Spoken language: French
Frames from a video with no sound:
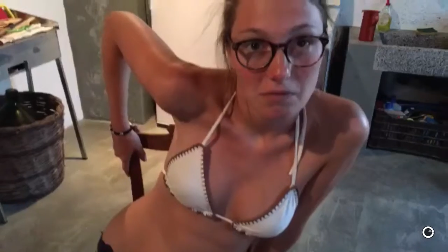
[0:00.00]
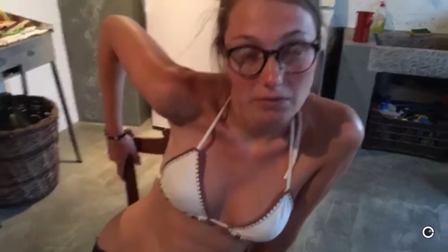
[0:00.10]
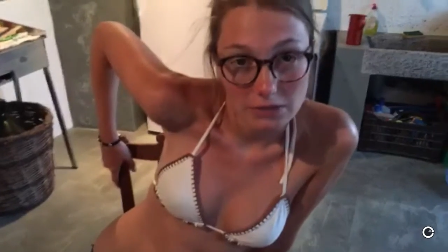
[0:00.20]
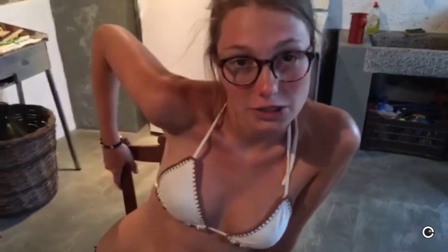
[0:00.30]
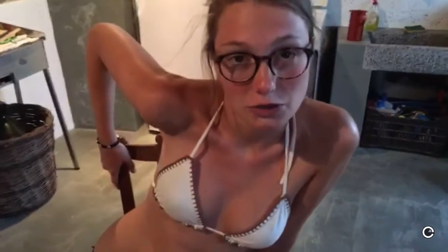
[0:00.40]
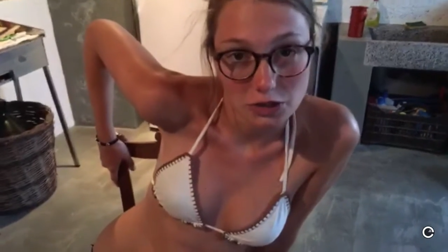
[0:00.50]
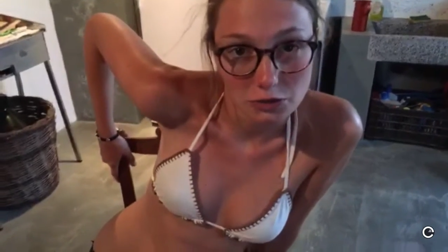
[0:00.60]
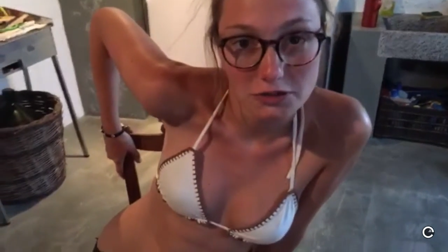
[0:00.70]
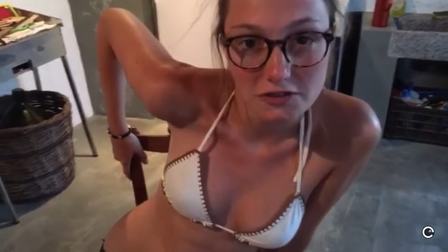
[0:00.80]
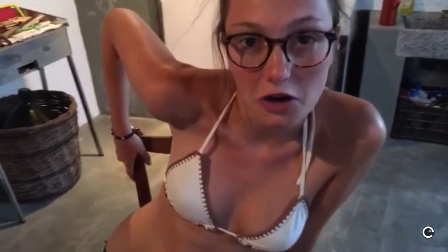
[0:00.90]
elles ont un goût
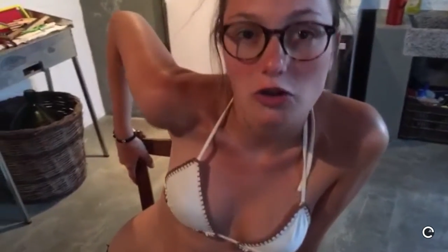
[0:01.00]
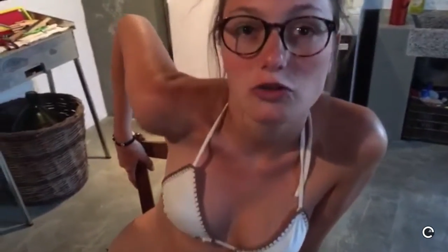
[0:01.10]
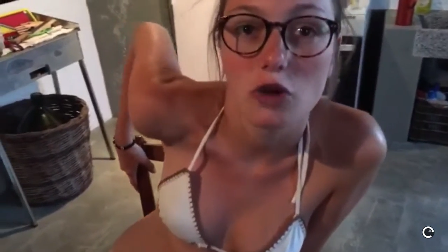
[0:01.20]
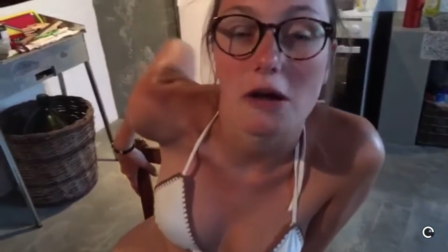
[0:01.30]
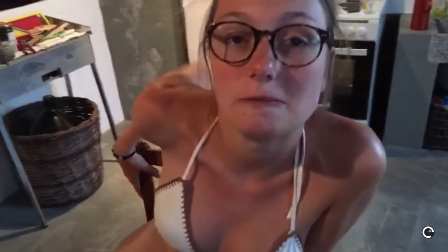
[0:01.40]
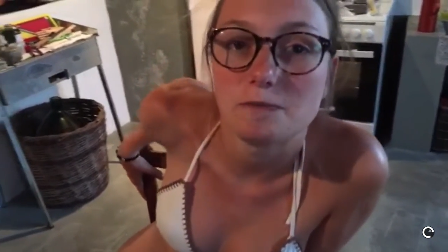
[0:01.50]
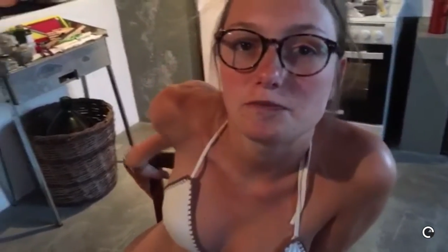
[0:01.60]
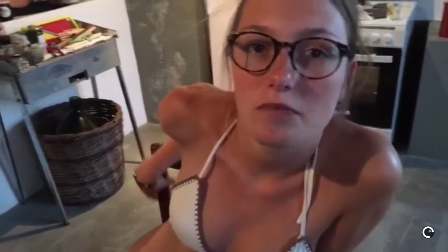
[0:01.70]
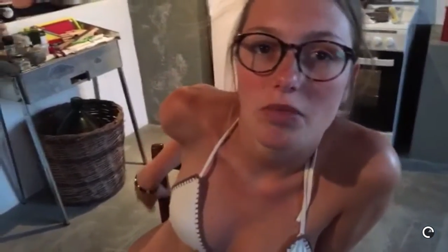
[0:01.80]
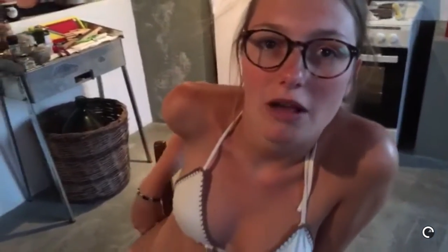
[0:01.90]
différent en tout cas.
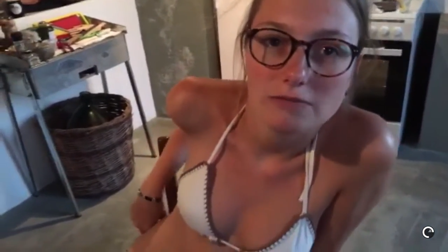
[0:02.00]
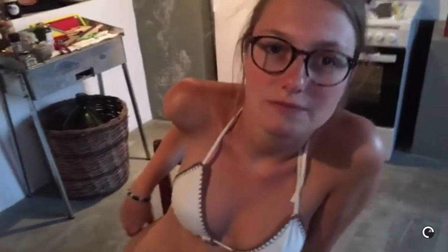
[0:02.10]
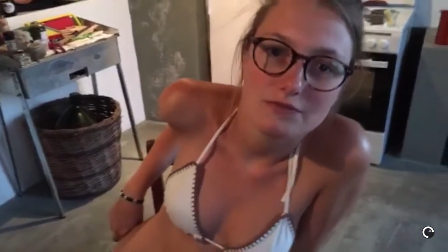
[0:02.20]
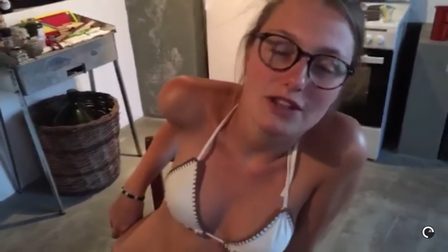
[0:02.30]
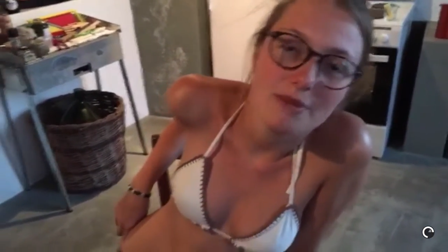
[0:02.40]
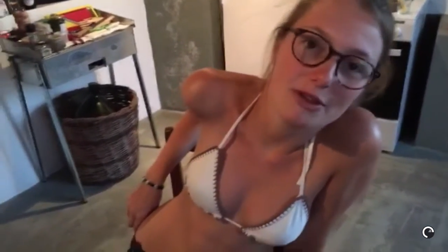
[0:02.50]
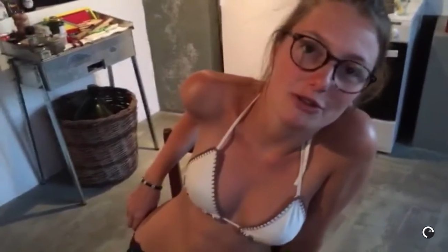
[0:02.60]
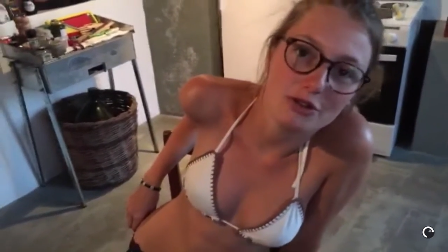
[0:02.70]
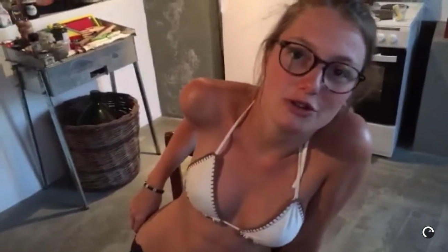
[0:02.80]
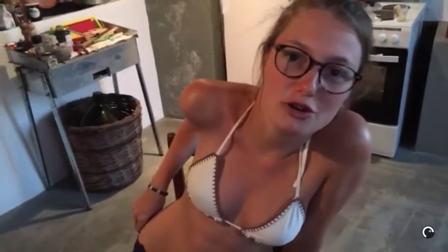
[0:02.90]
Et maintenant
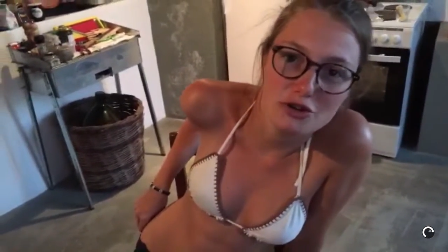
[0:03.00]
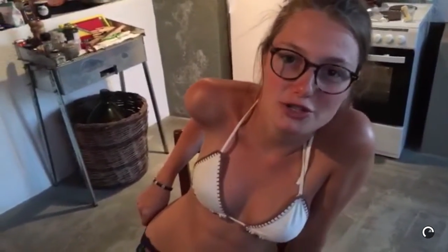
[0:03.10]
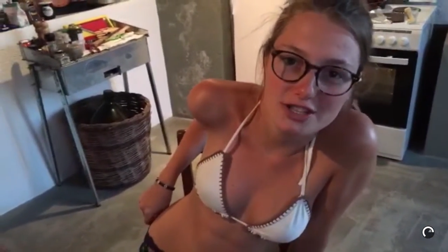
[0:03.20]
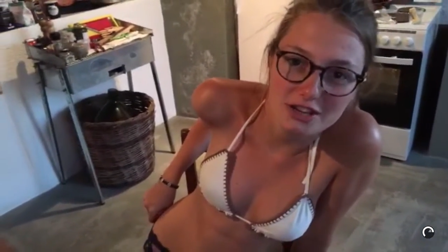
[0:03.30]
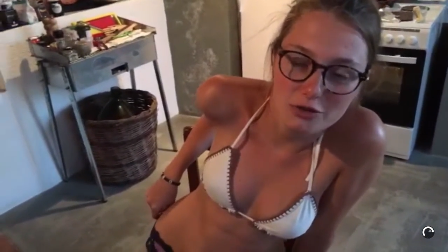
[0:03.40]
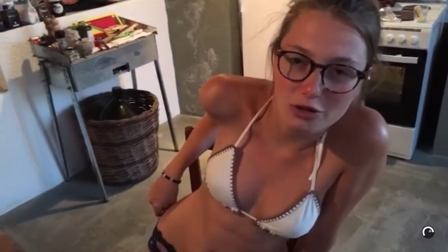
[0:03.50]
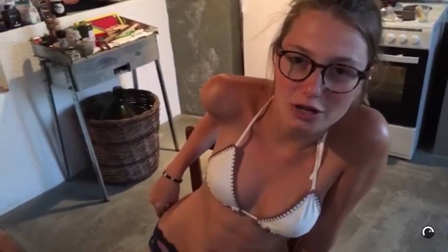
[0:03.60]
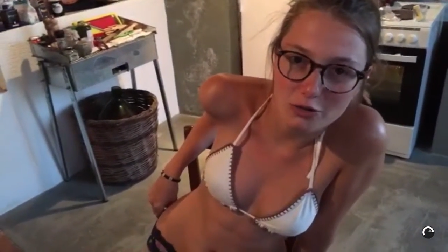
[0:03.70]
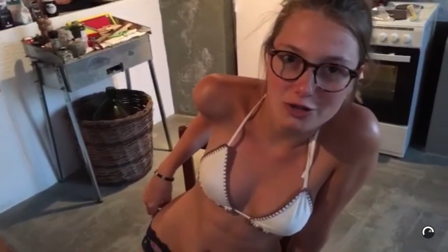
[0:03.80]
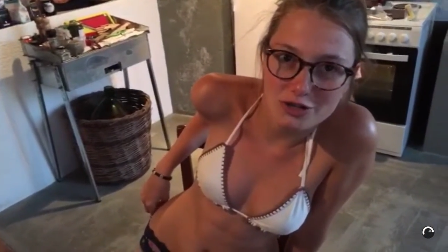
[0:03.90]
que je sais quelle couleur est quoi,